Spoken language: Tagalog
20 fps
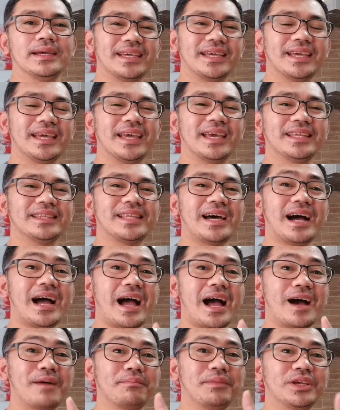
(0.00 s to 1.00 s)
And ang
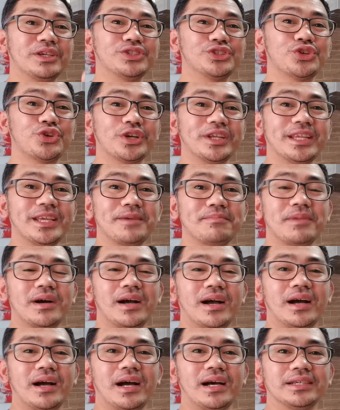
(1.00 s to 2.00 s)
aming journey
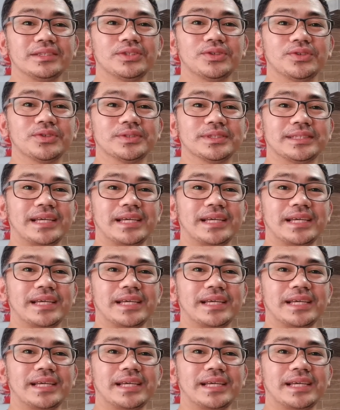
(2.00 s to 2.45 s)
mga kano,